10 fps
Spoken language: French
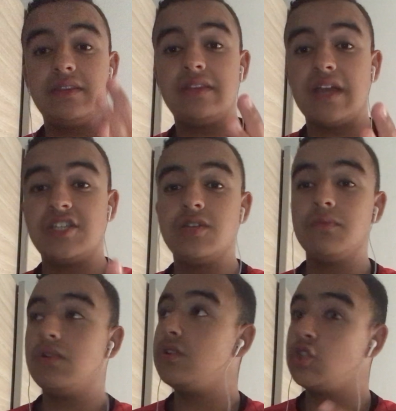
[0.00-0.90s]
tactique,
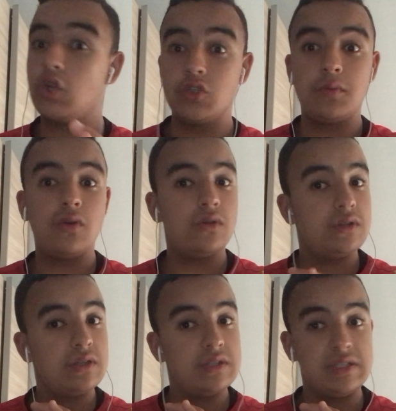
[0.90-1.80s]
changement
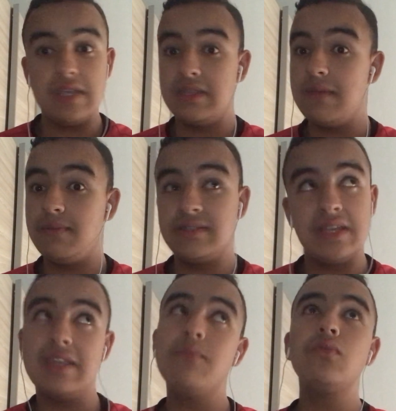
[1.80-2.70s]

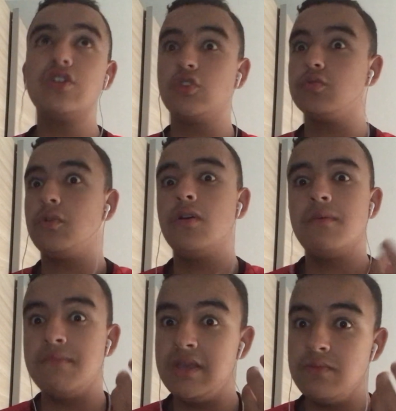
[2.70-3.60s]
c'était bon les changements,
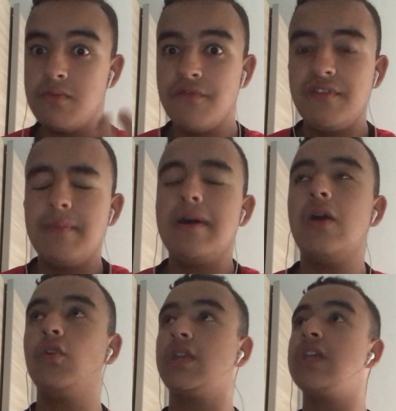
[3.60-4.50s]
mais ne me fait pas
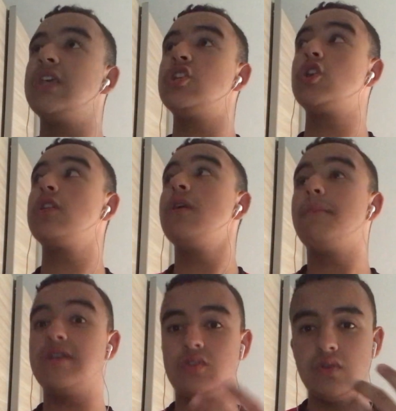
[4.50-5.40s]
rentrer des jeunes
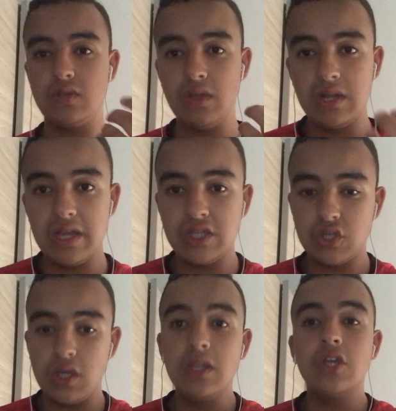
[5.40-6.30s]
parce que les
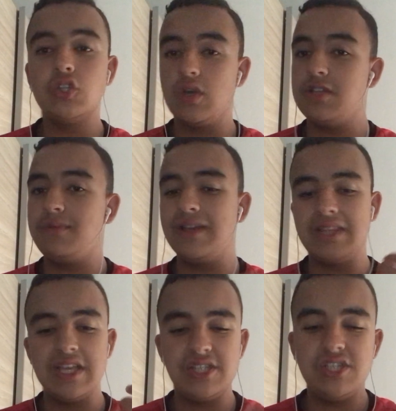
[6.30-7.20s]
jeunes, je respecte
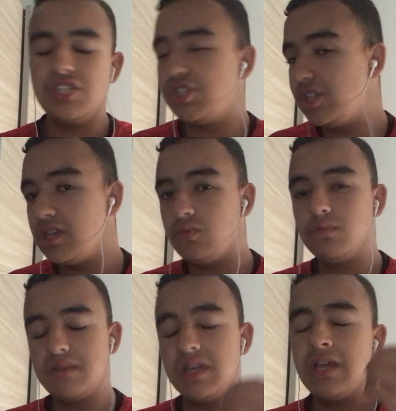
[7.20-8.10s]
les Titi et tout,
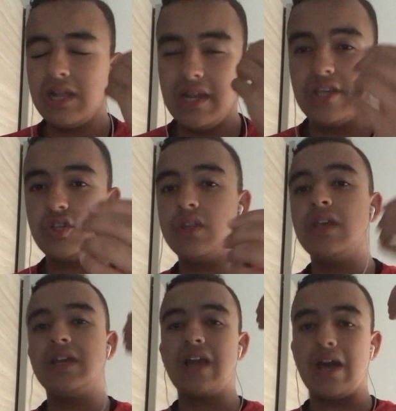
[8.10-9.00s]
mais les jeunes
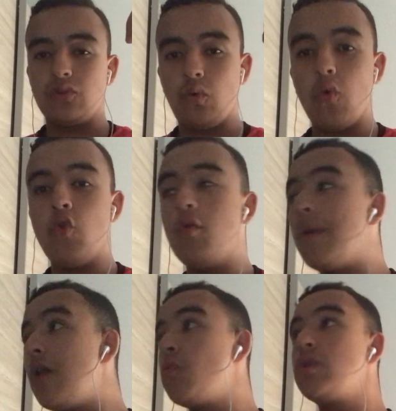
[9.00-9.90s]
gardent trop le
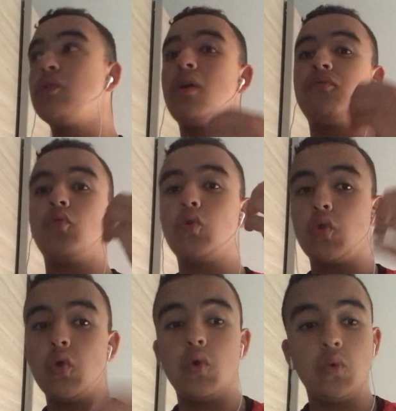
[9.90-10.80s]
ballon, ils croient trop
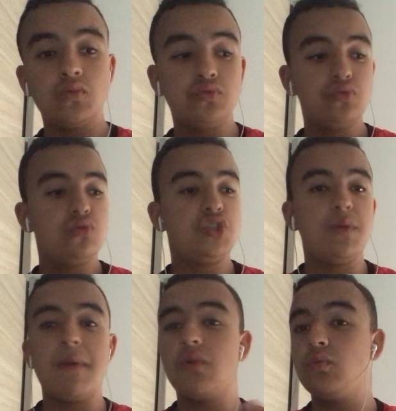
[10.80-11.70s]
que on joue, je
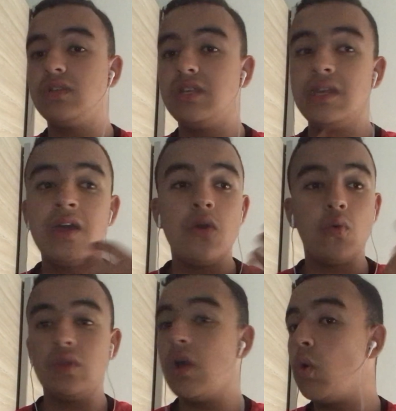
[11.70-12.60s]
sais pas contre qui,
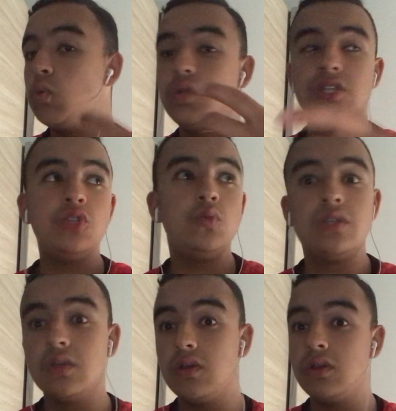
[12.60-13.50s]
on est en 8-18
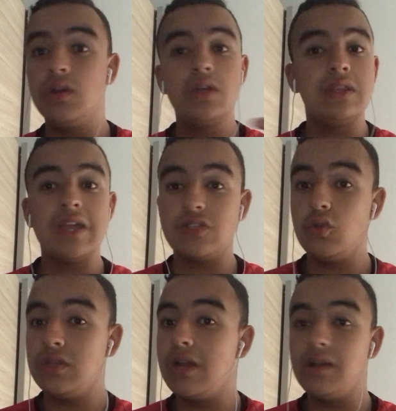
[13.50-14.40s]
euh,
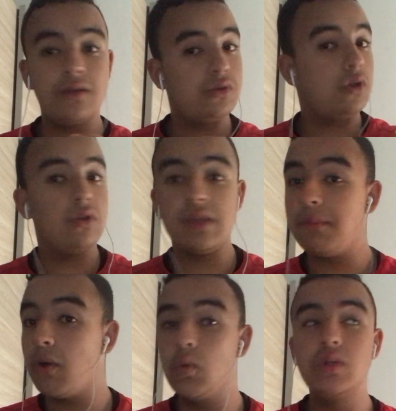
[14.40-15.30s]
national. Non, on n'est
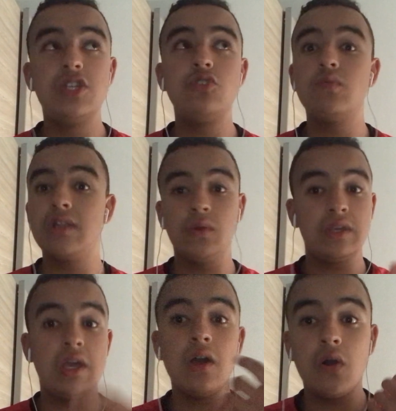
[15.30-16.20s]
pas en 8-18 là, on
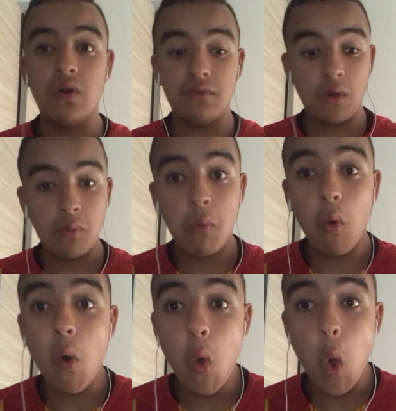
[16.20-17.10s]
est en,
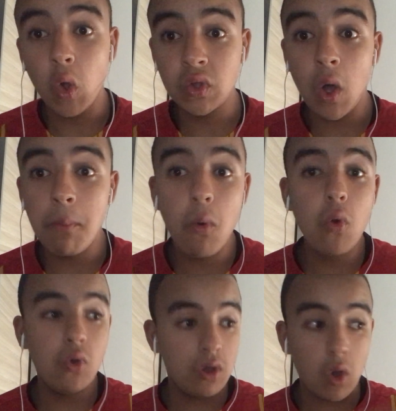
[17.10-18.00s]
pro, on est en
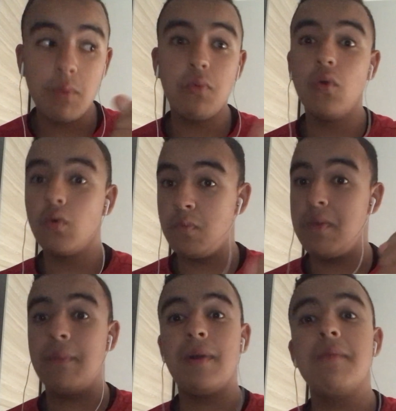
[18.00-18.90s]
pro, en pro, on
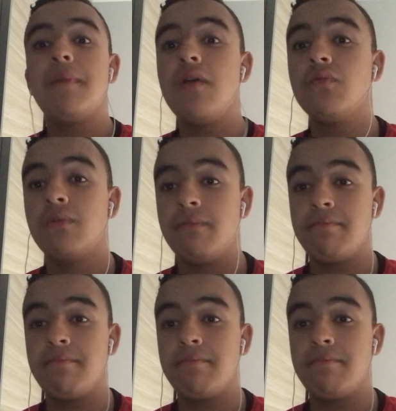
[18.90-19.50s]
perd pas le ballon,